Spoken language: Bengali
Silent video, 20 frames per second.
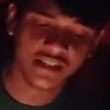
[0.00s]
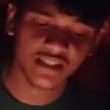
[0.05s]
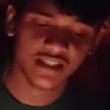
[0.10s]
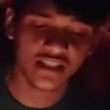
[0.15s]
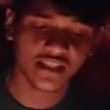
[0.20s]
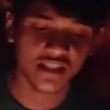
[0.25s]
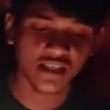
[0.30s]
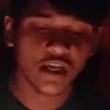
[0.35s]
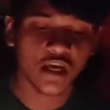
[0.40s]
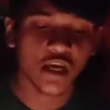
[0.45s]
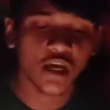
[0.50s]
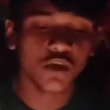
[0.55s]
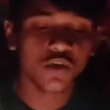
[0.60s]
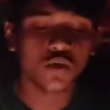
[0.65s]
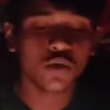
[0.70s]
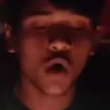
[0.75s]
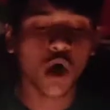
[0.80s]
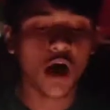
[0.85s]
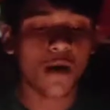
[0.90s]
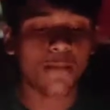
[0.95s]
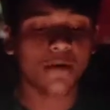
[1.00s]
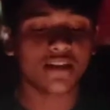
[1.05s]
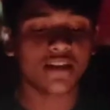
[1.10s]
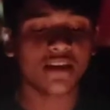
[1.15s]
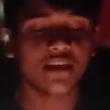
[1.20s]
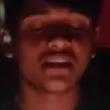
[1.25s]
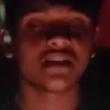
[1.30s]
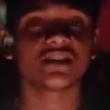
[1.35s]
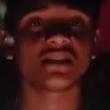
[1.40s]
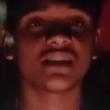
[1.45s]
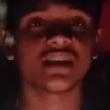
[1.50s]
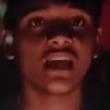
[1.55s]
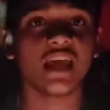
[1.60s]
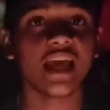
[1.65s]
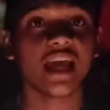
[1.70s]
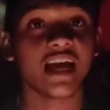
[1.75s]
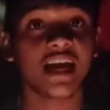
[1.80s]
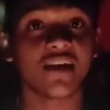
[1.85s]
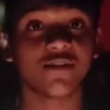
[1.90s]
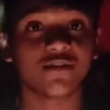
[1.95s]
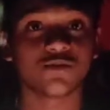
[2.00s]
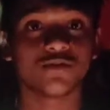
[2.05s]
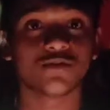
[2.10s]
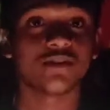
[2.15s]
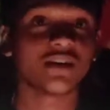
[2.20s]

ঠিক আছে তো আমাদের এসছে এগারো